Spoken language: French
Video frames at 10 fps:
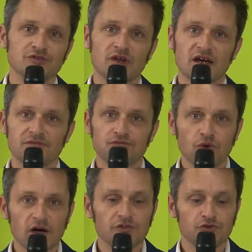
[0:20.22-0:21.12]
de la
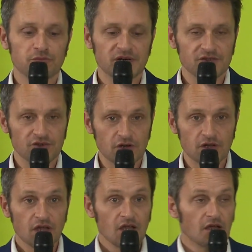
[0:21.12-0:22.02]
foire de
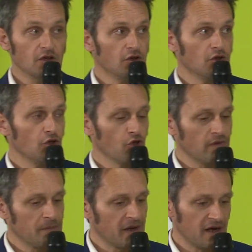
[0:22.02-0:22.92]
Brignoles. Euh, on
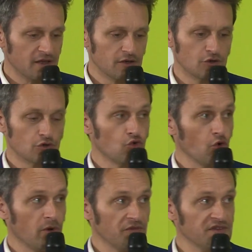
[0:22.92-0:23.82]
va parler euh,
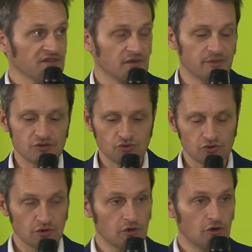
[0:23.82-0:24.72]
gourmandise, hein, c'est
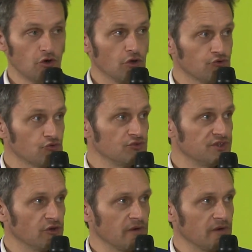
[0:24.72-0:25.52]
bientôt euh, l'heure du goûter. On